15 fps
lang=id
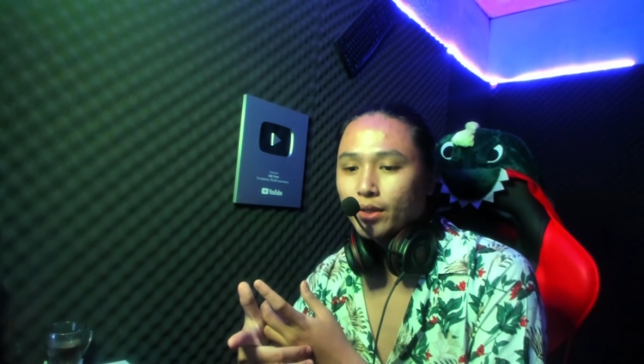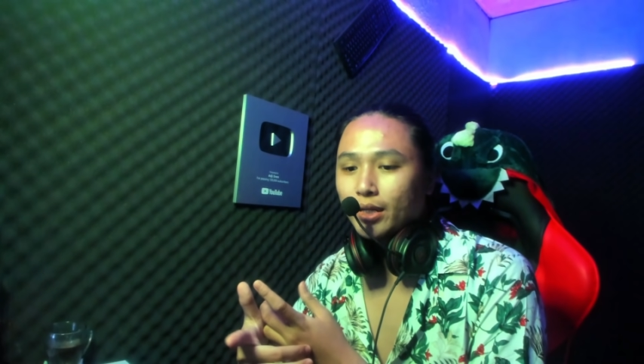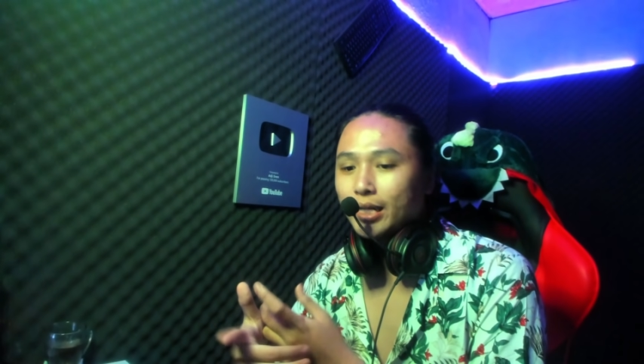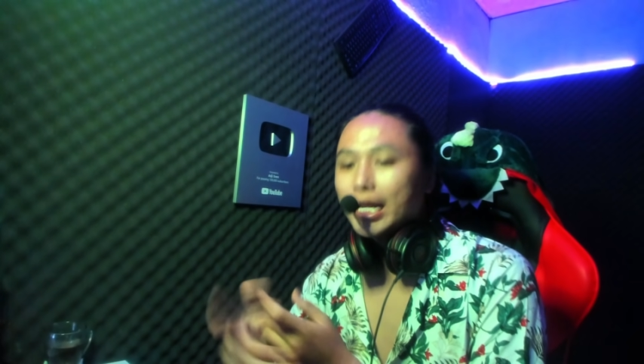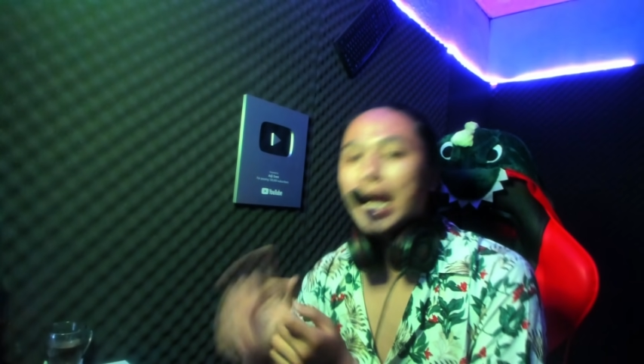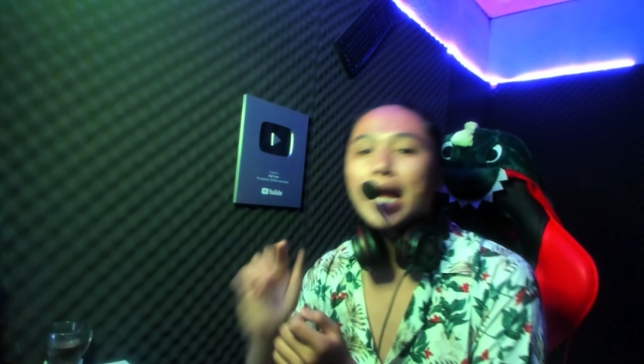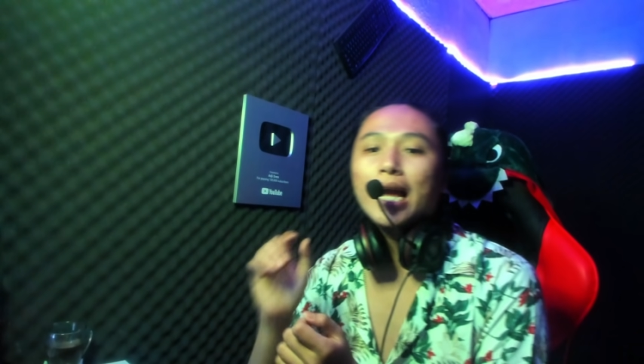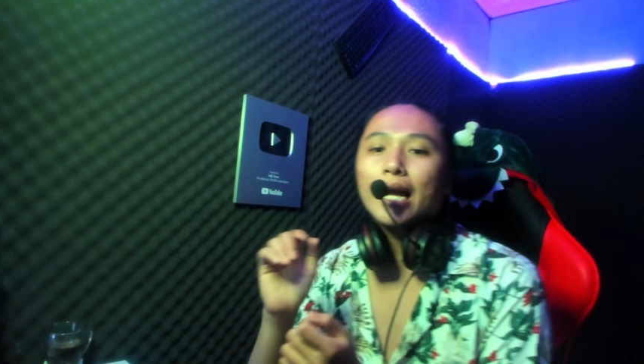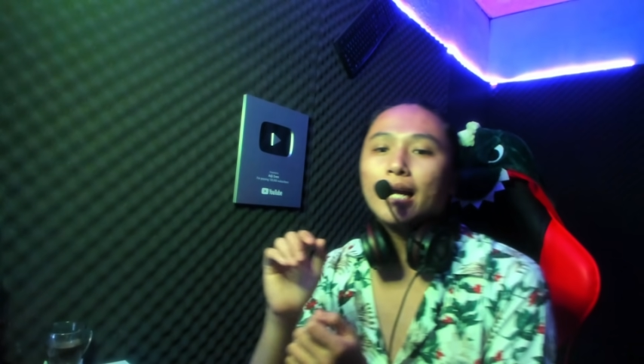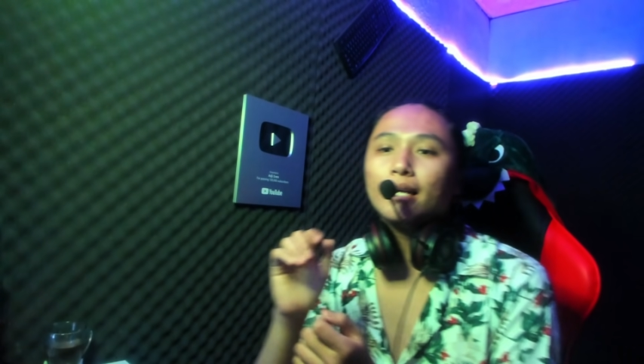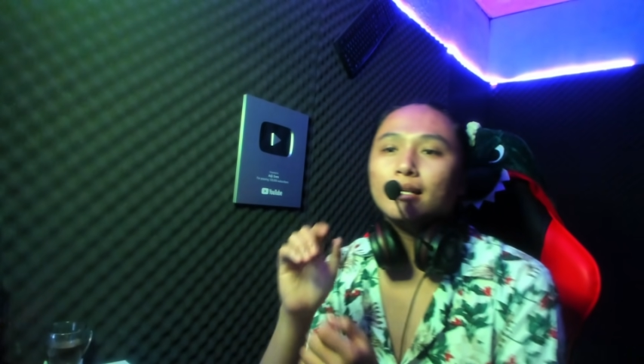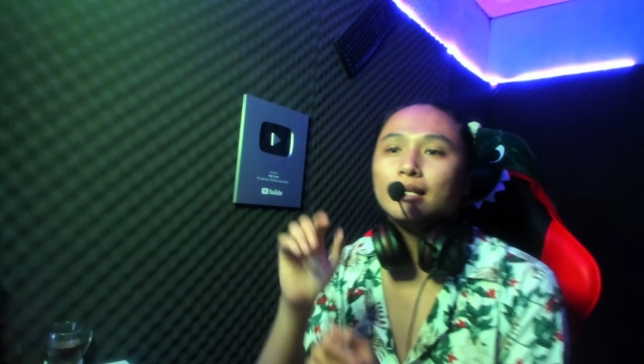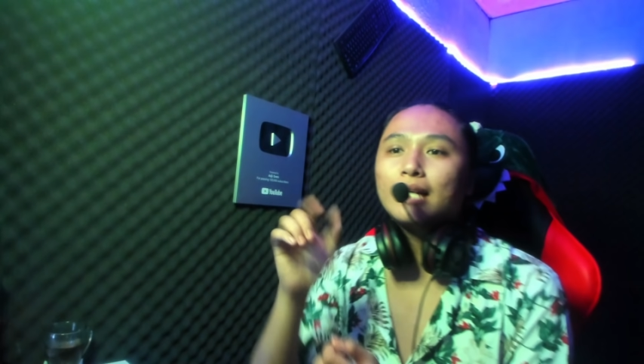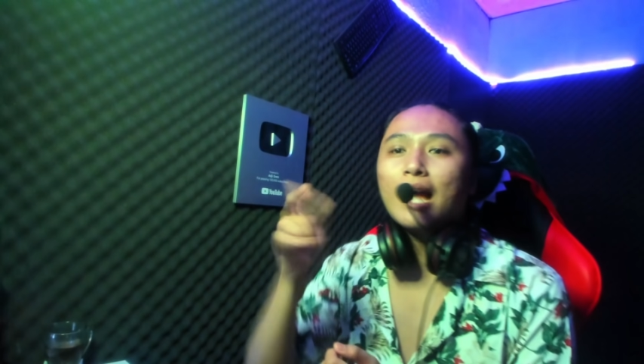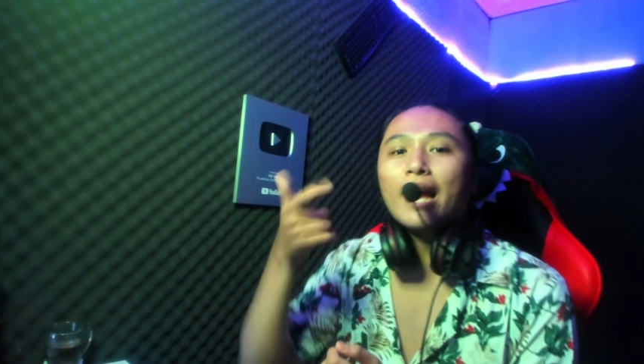dia nggak
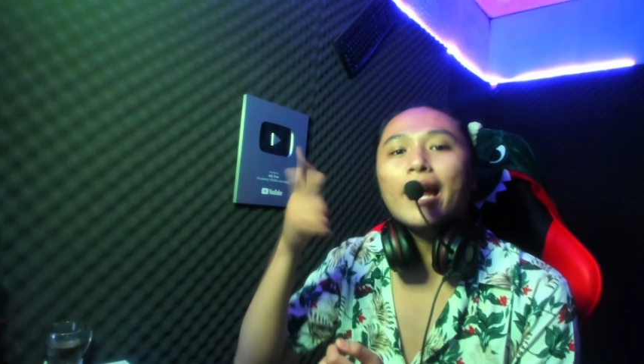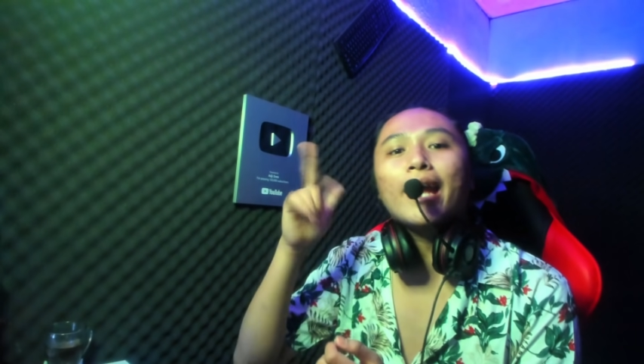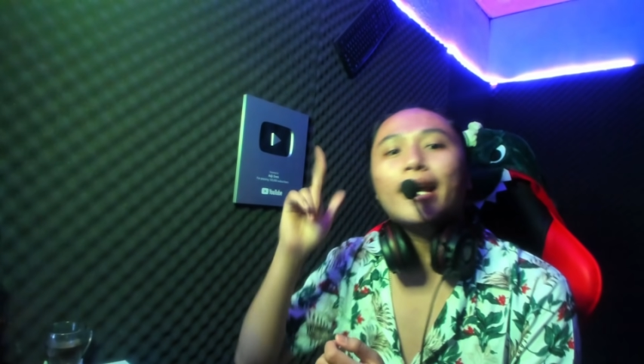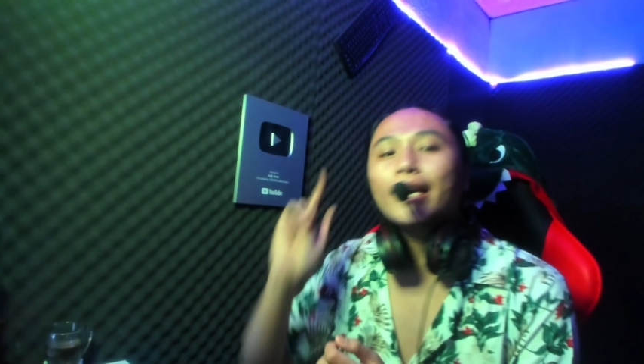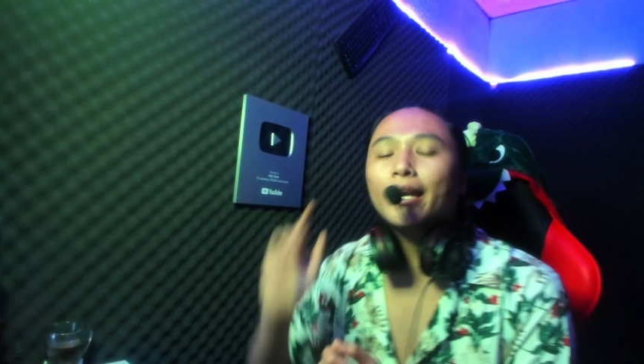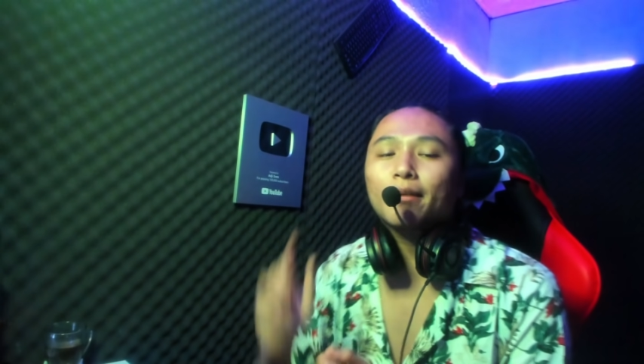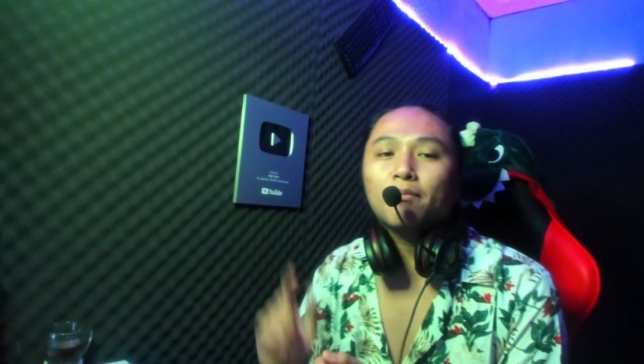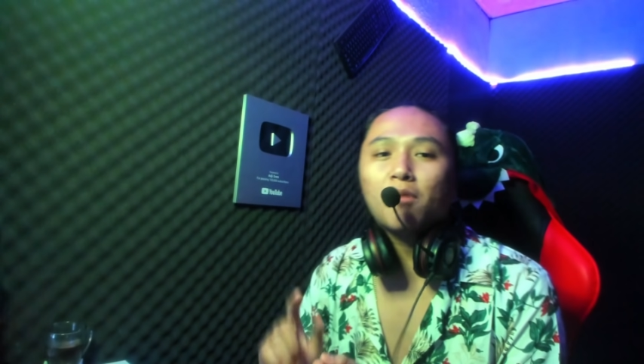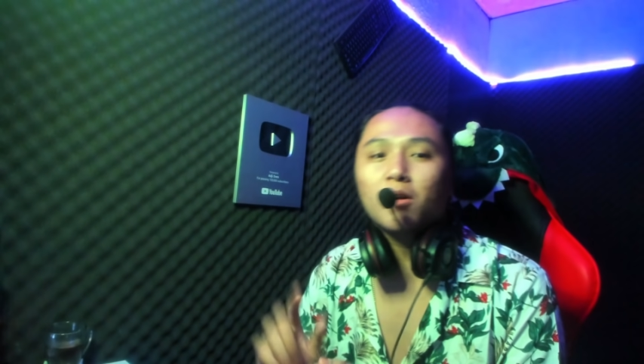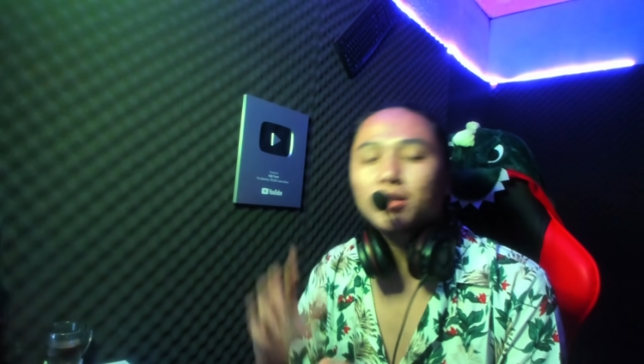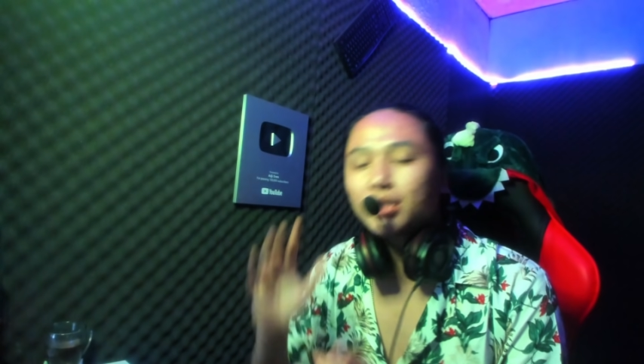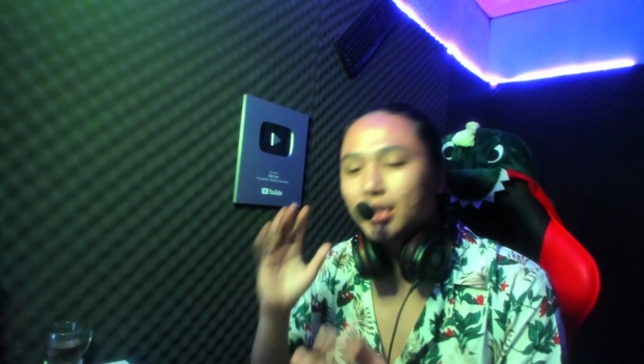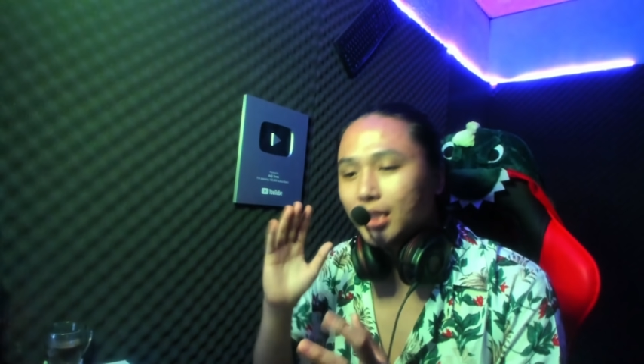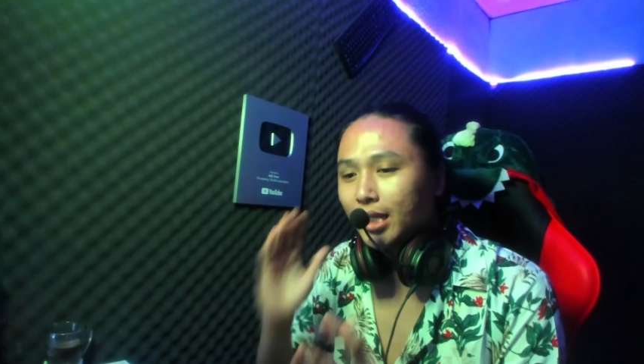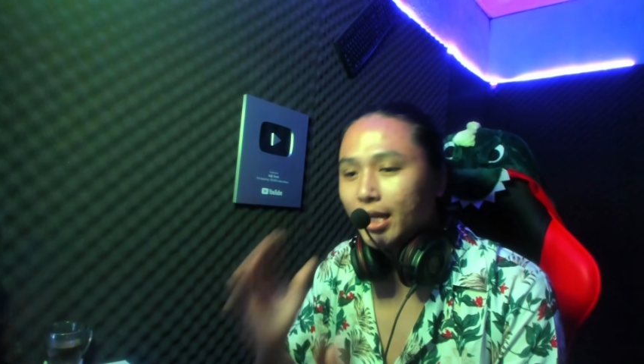nggak ngeker
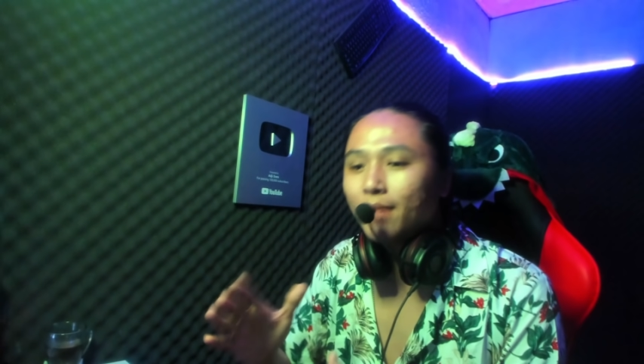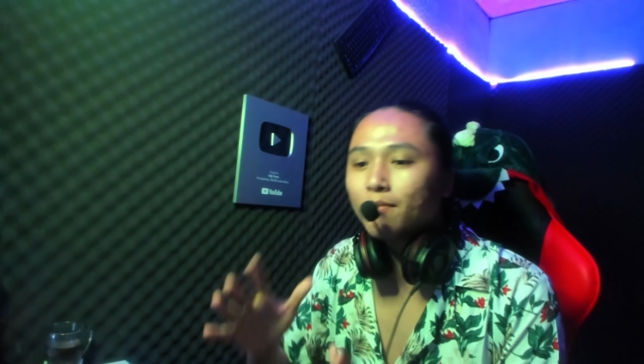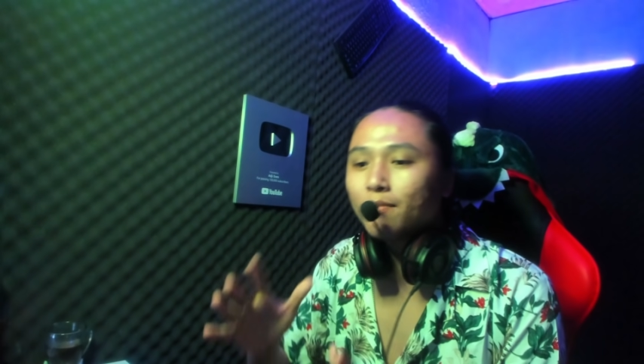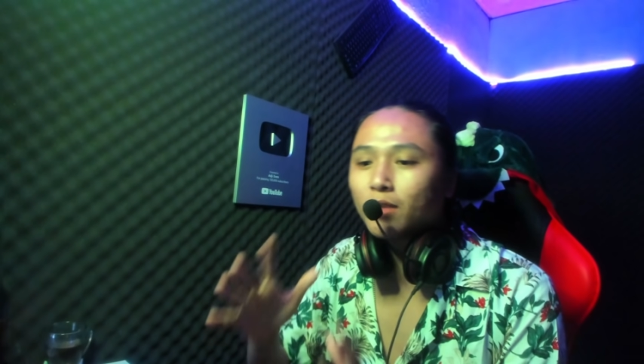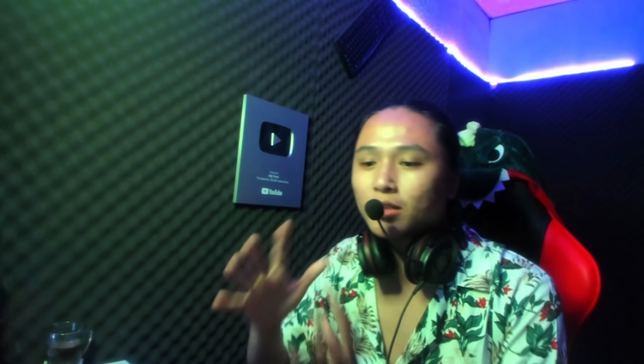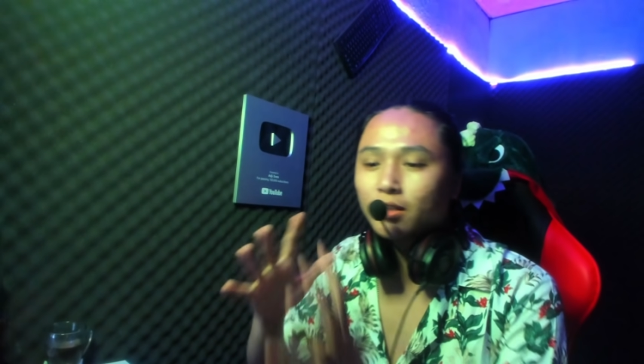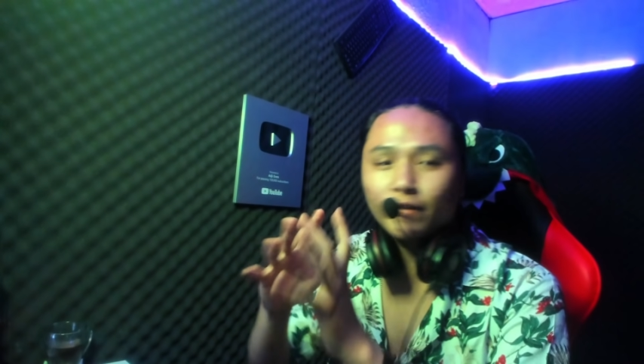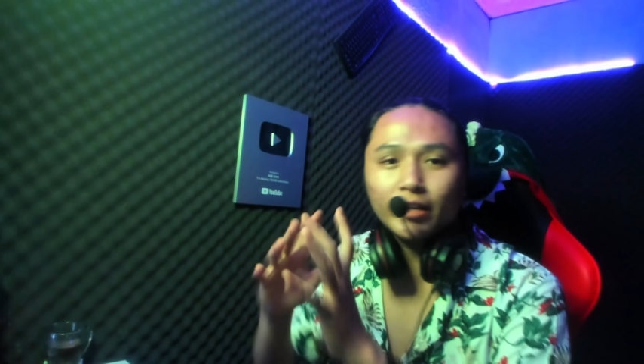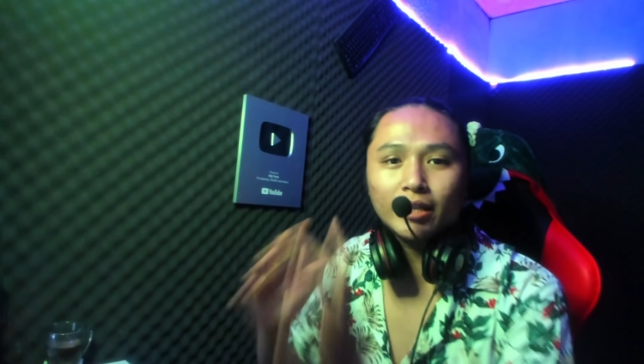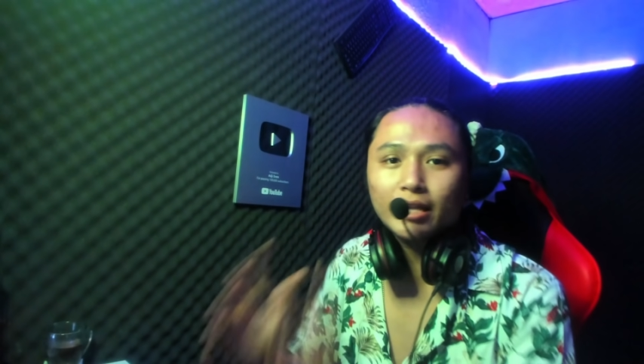mostly most of the